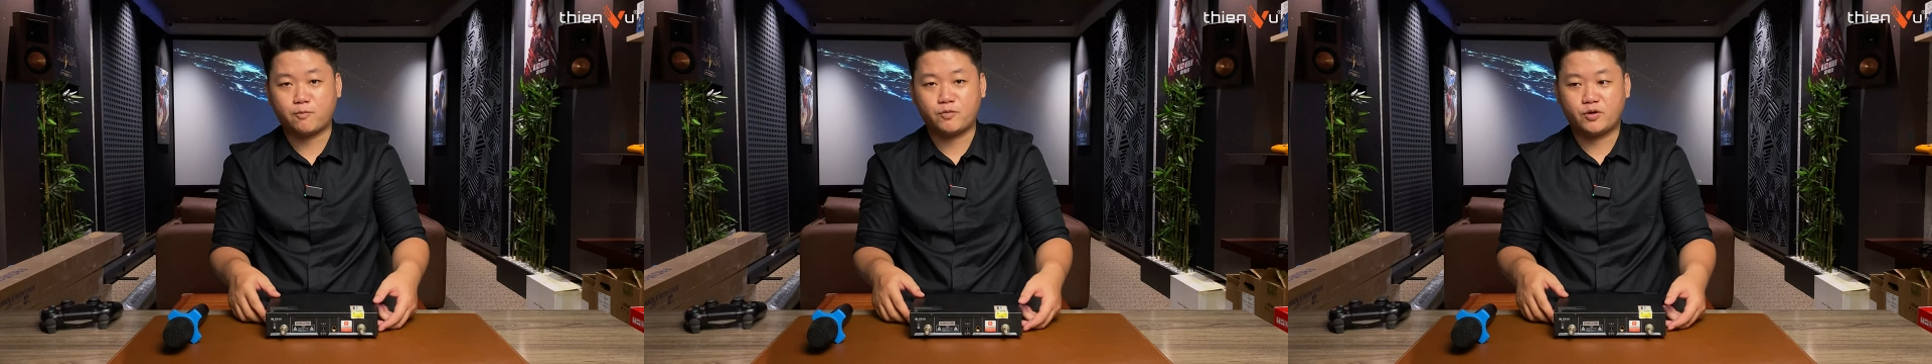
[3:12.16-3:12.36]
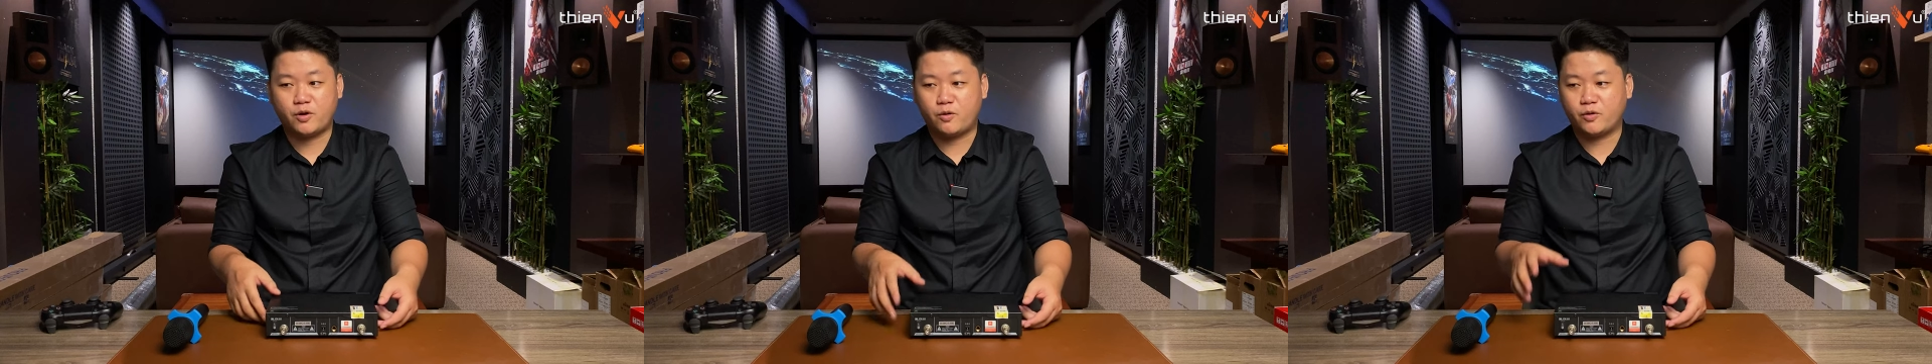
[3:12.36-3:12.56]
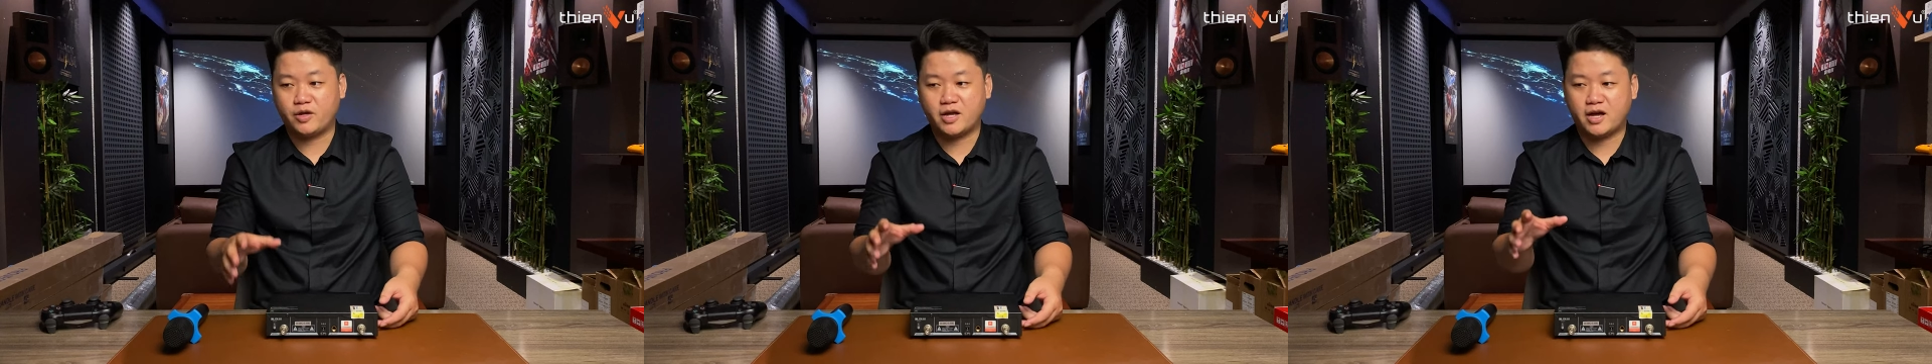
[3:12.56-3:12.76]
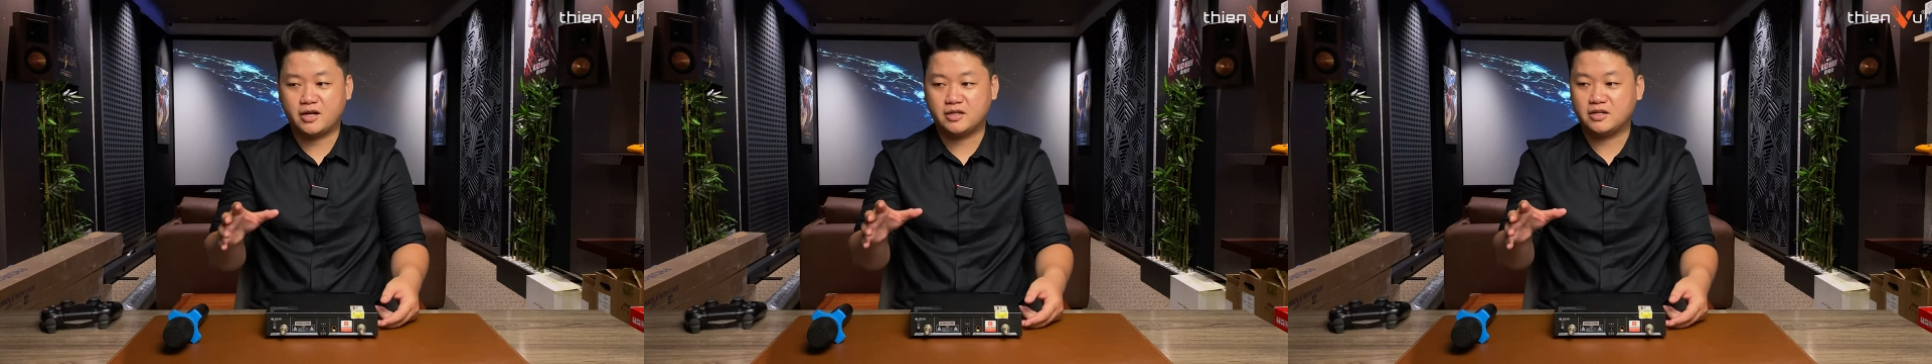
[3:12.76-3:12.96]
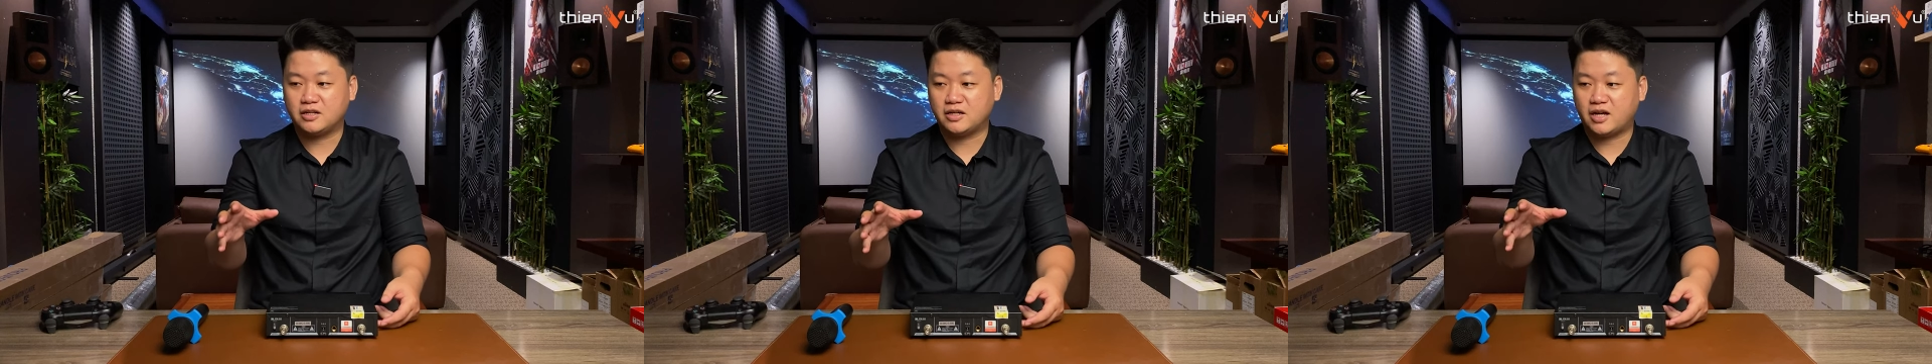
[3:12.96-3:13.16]
rồi
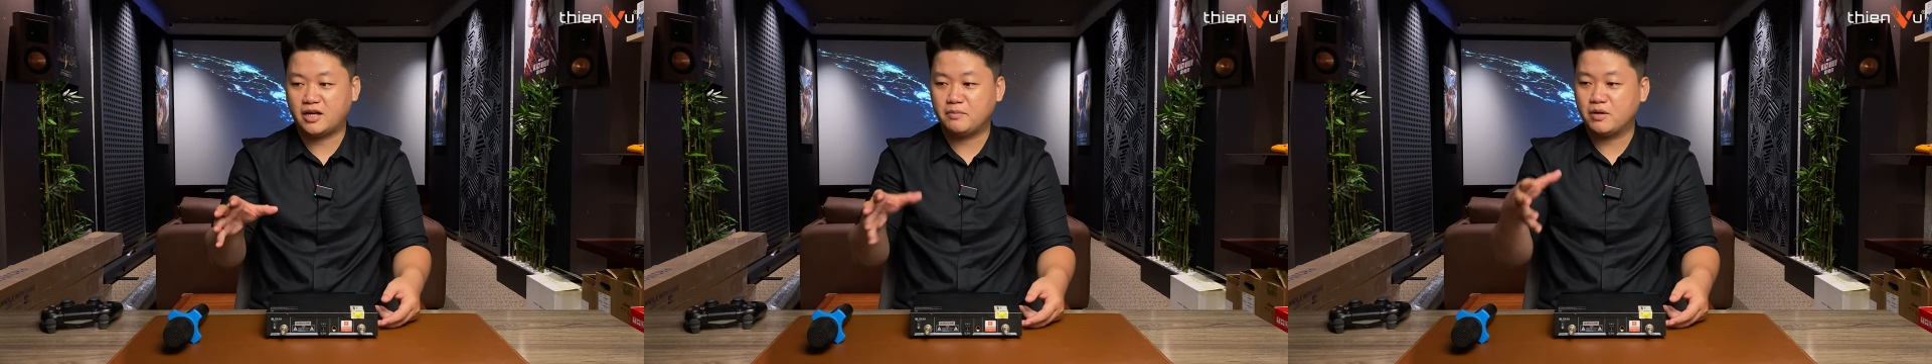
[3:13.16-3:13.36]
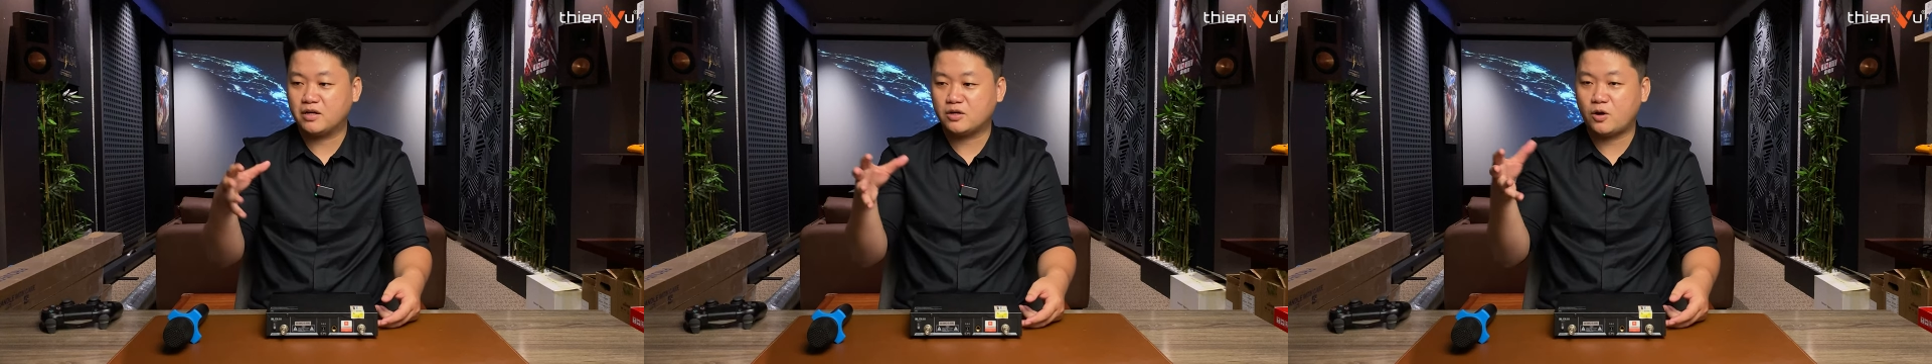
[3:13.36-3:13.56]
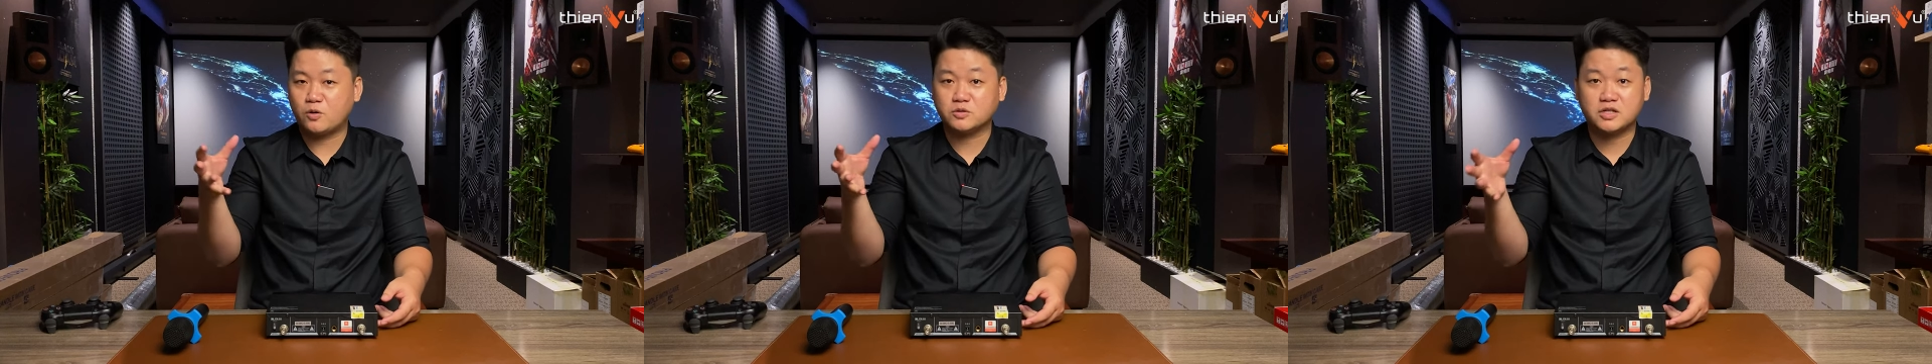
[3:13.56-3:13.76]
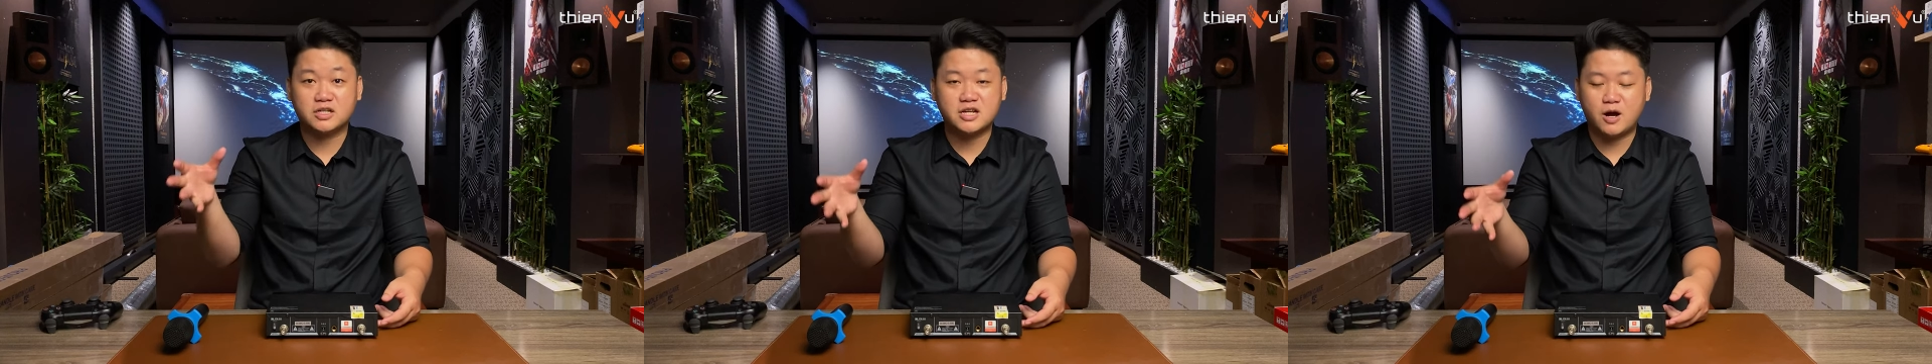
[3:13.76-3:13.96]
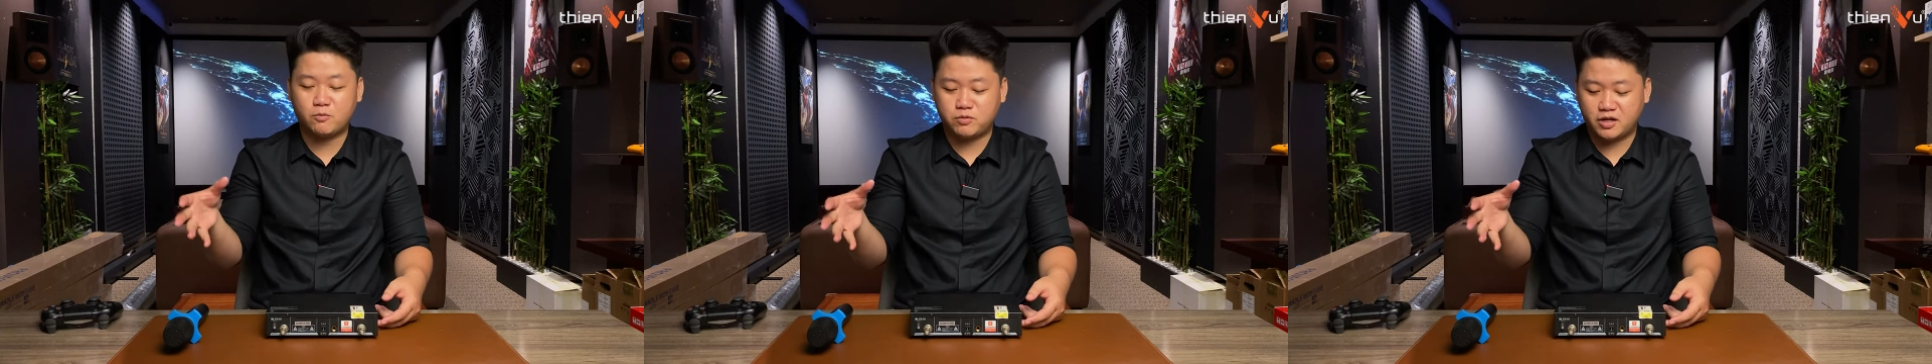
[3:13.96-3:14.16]
những cái micro di
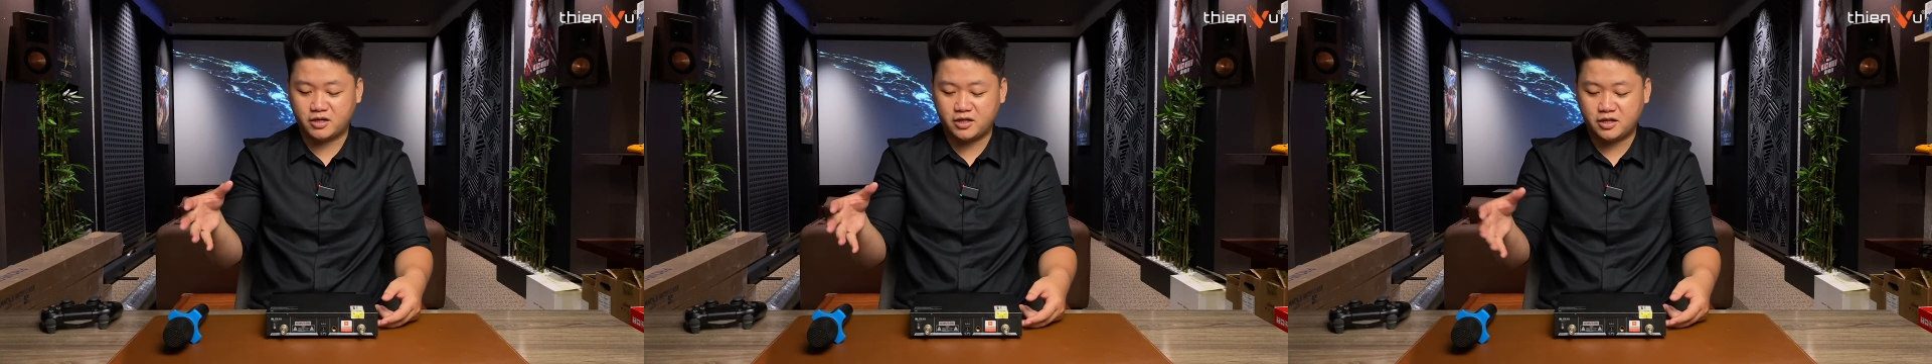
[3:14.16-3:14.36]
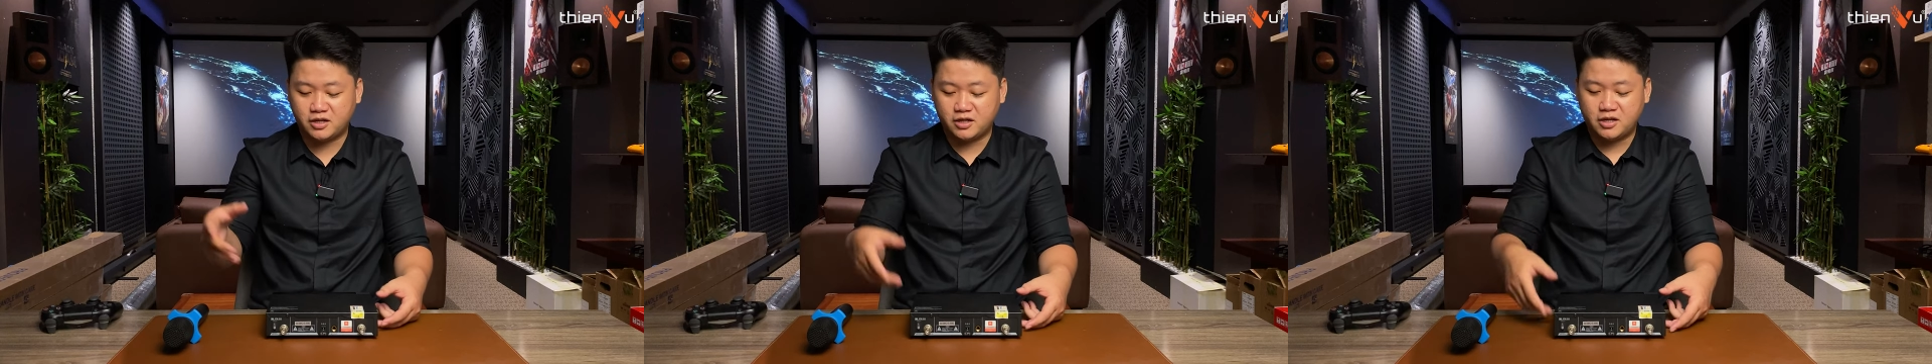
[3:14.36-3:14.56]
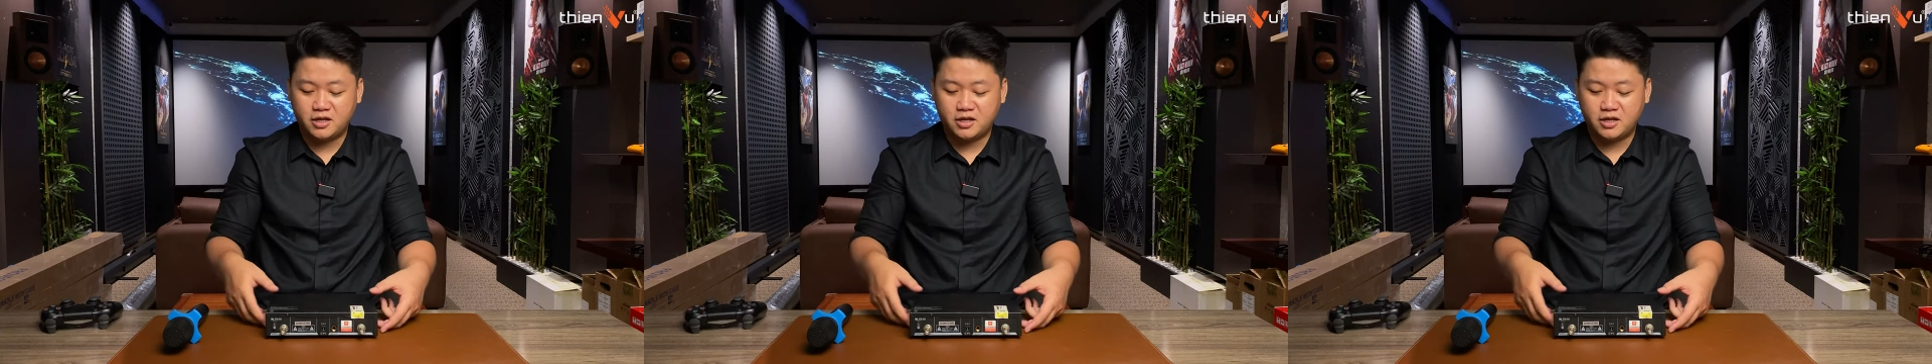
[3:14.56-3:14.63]
động này kia